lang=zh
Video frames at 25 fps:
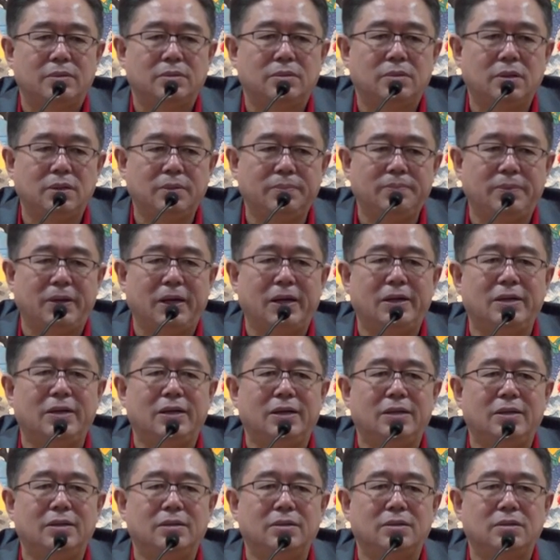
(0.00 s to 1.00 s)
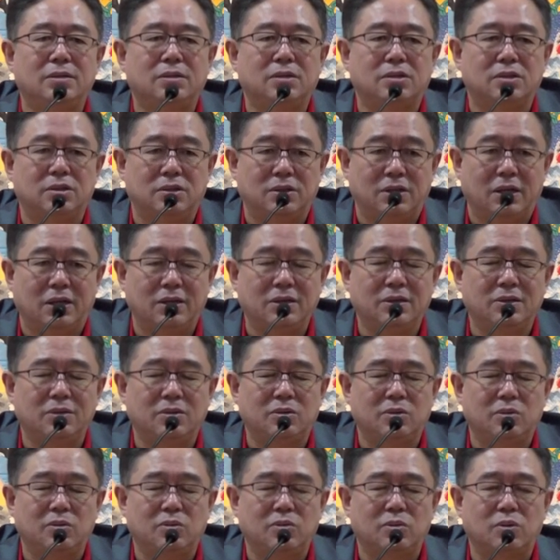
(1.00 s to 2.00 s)
对别人只能
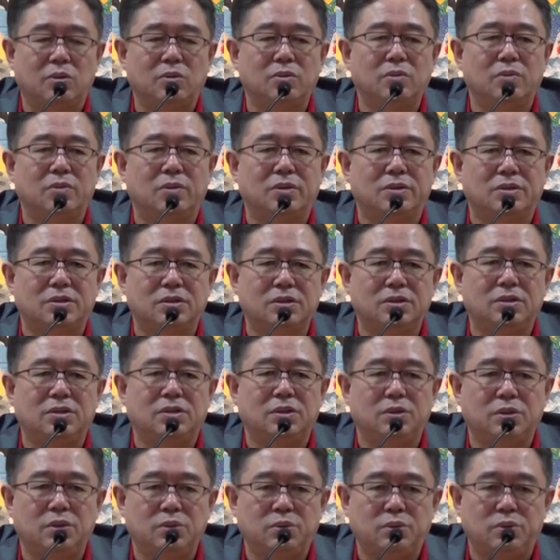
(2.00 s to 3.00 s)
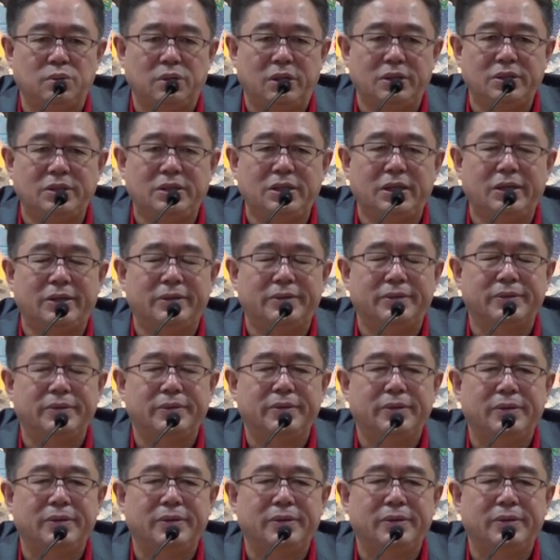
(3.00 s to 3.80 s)
都通过自己的觉性